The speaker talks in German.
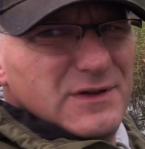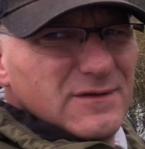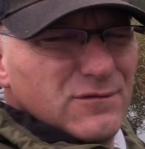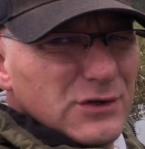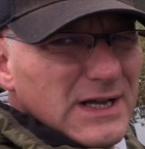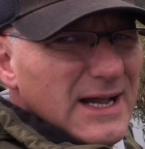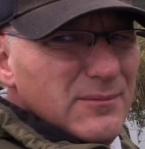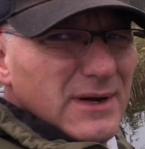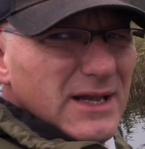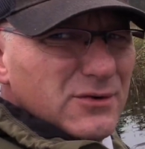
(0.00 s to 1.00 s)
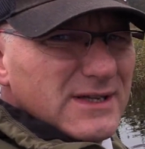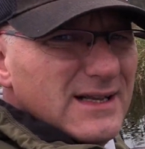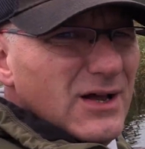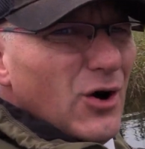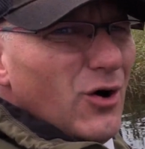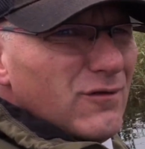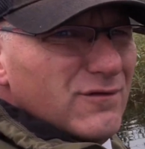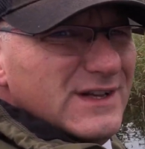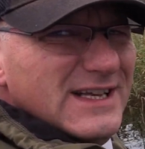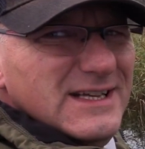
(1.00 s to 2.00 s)
bisschen Futter einbringen und dann
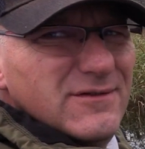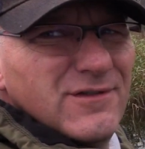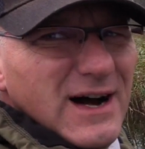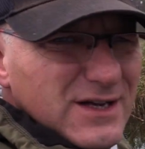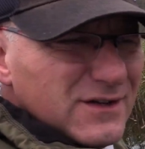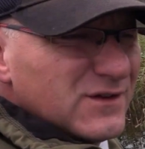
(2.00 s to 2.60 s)
hoffentlich die Falle